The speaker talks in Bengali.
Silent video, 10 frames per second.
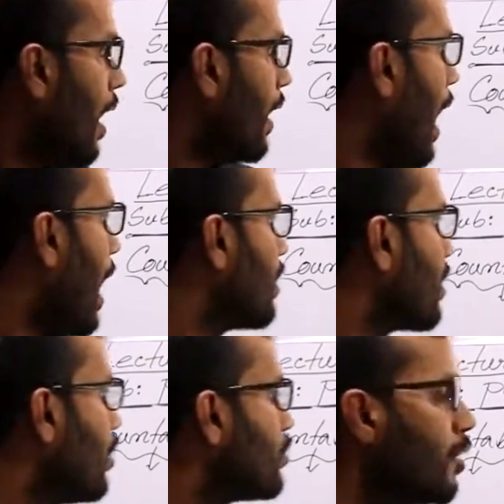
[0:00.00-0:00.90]
আর
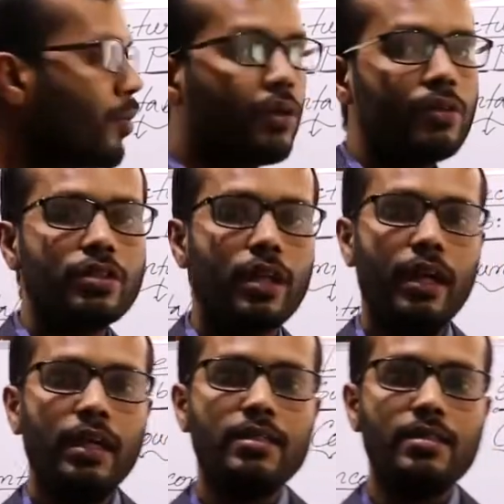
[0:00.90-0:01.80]
আনকাউন্টেবল হচ্ছে
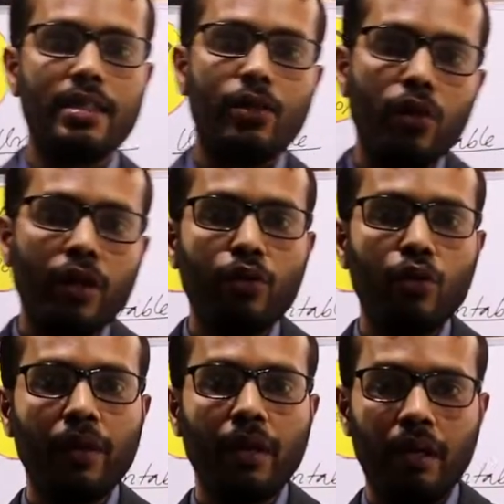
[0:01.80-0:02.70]
যেগুলোকে
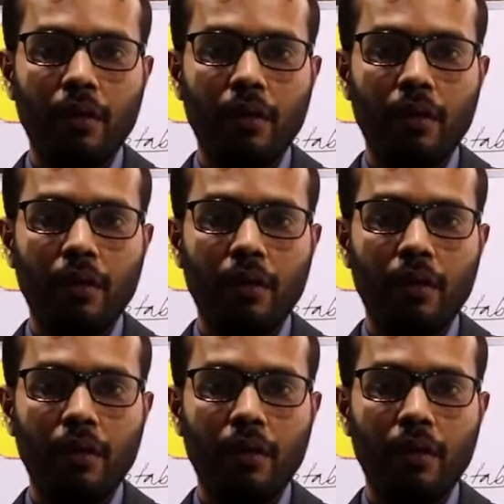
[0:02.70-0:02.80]
তুমি